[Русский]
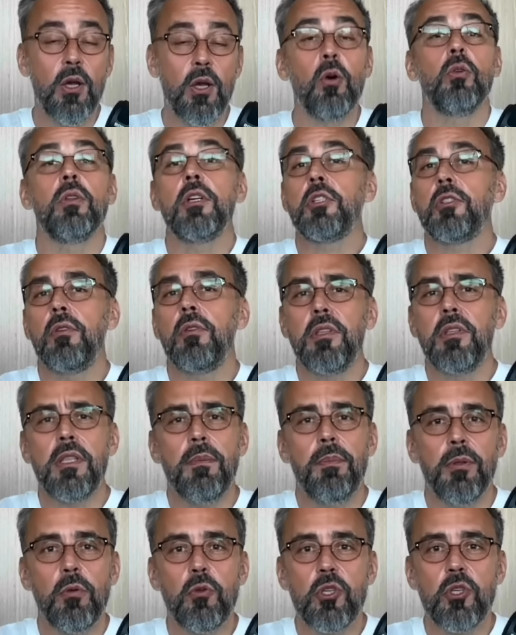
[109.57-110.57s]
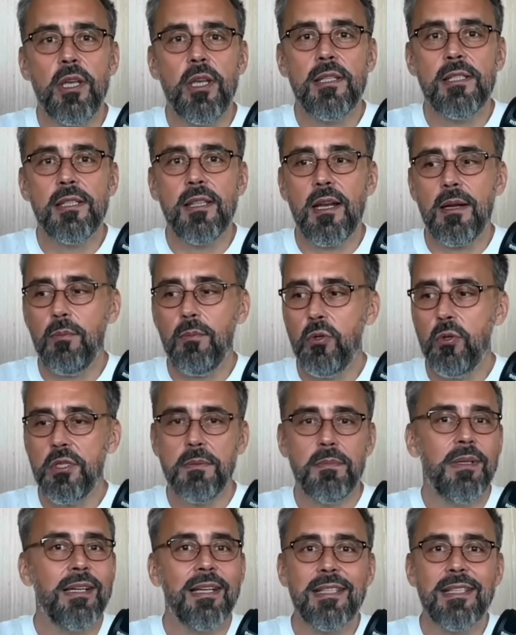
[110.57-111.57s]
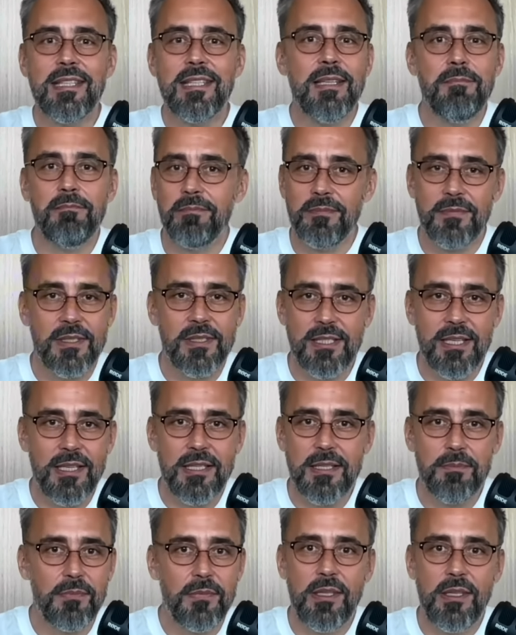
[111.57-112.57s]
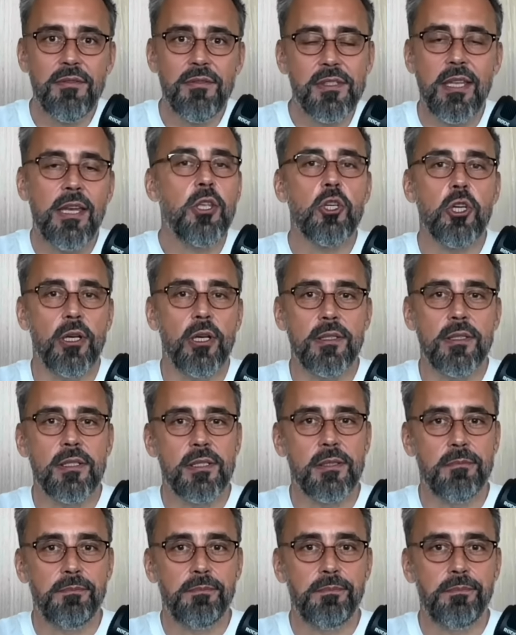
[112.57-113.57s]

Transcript: У нас что-то не получается на работе, мы хотим с этим не встречаться.